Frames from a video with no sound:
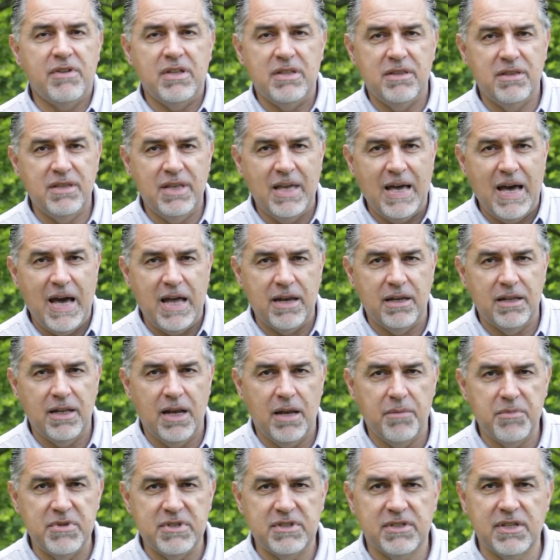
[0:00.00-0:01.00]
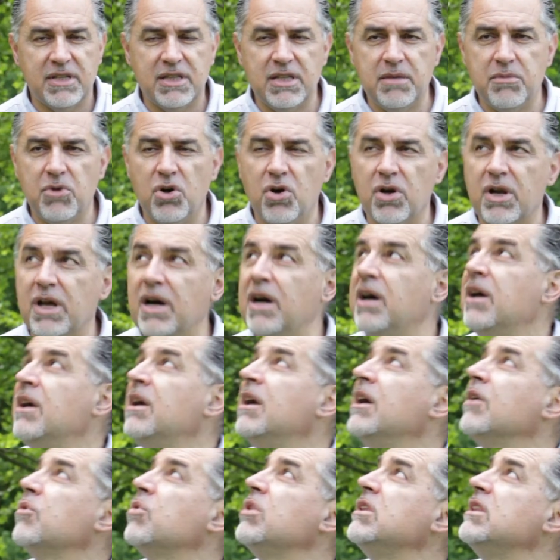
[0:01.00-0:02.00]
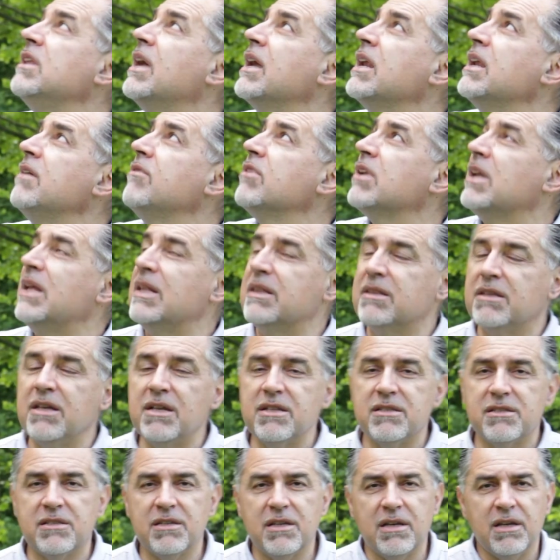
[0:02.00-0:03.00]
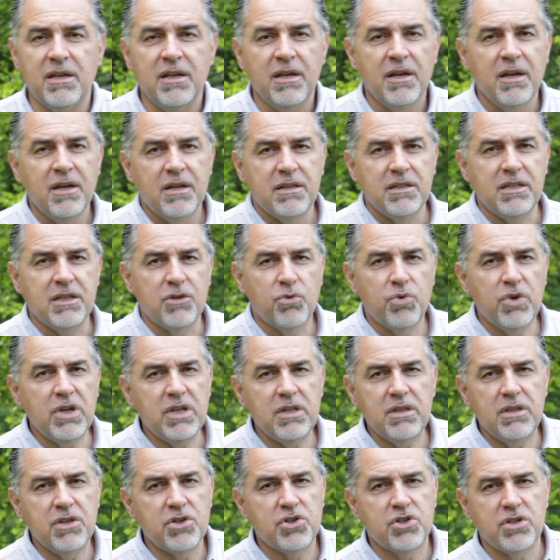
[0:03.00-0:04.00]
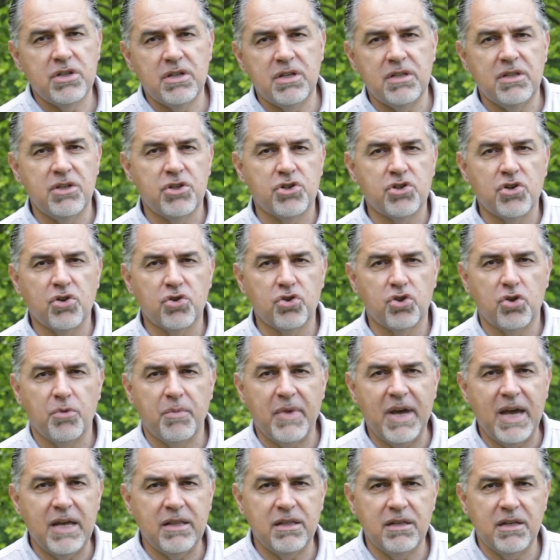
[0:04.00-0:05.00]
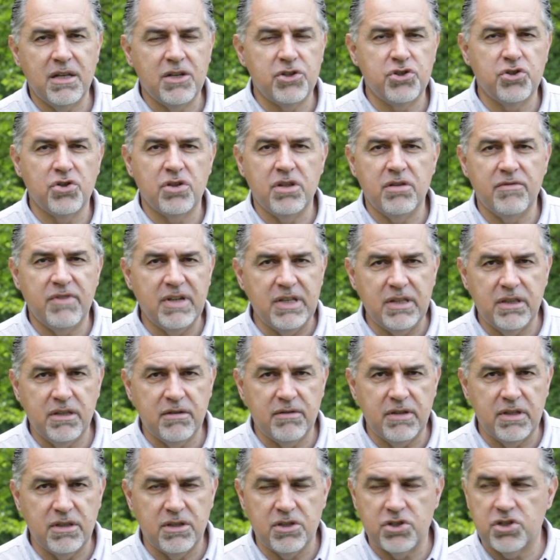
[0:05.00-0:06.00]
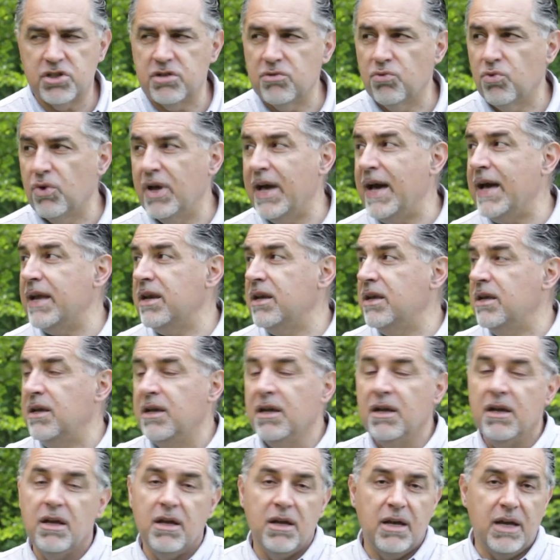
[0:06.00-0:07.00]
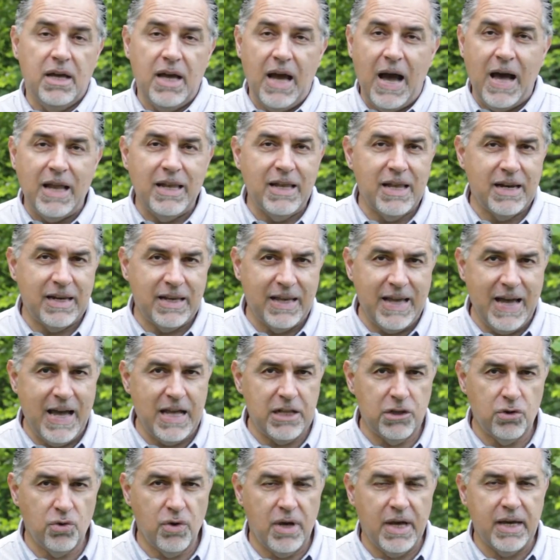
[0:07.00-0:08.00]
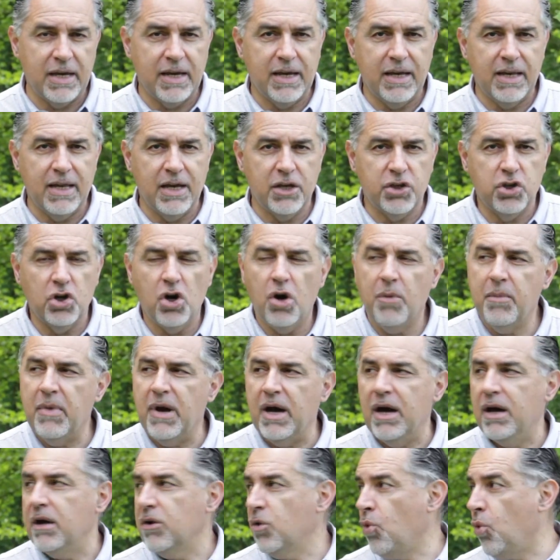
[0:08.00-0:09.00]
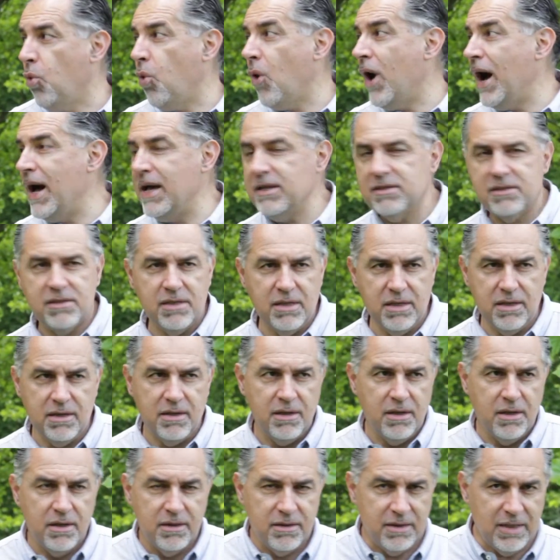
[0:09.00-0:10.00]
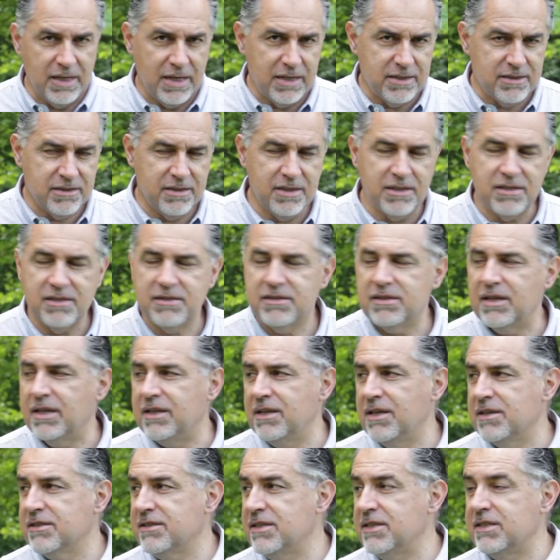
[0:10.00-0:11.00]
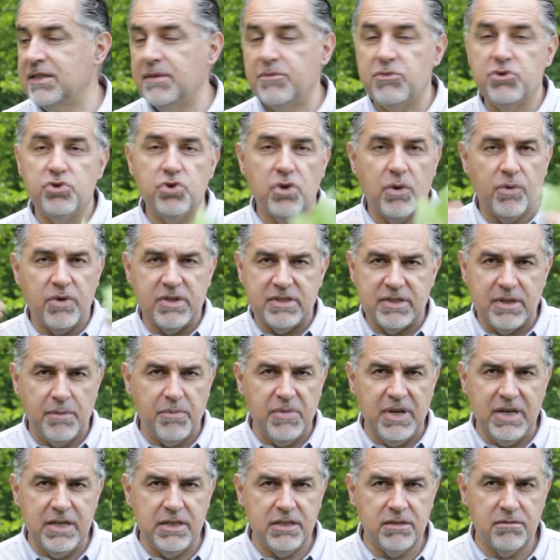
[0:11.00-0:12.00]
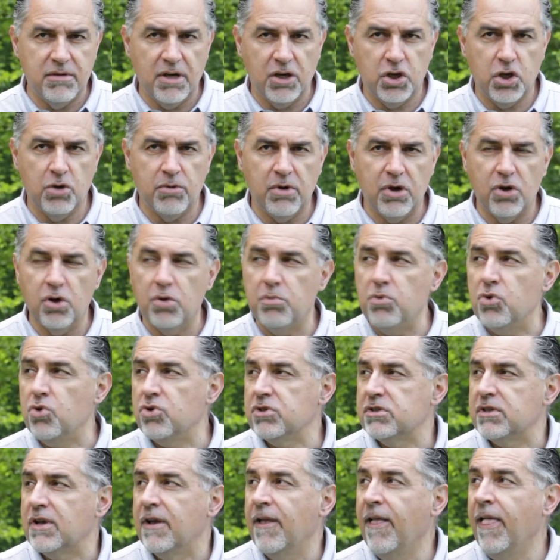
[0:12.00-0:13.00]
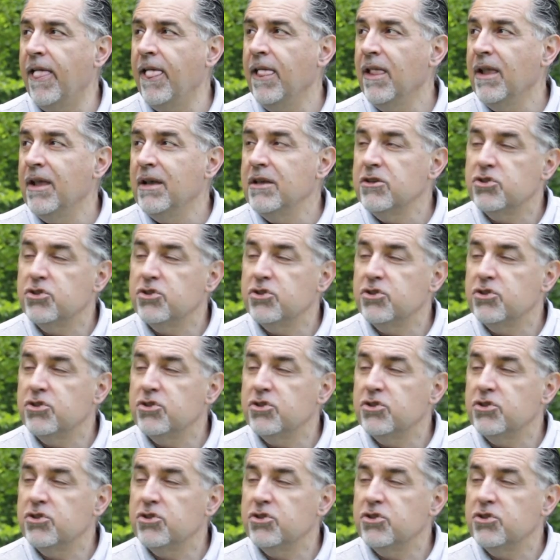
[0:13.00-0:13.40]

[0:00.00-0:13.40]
20 anni dalla messa a dimora, quindi arrivano a altezze di 15-18 metri nel giro di 20-25 anni, allargando anche la chioma quasi nella stessa, nella stessa misura questa bellissima chioma globosa.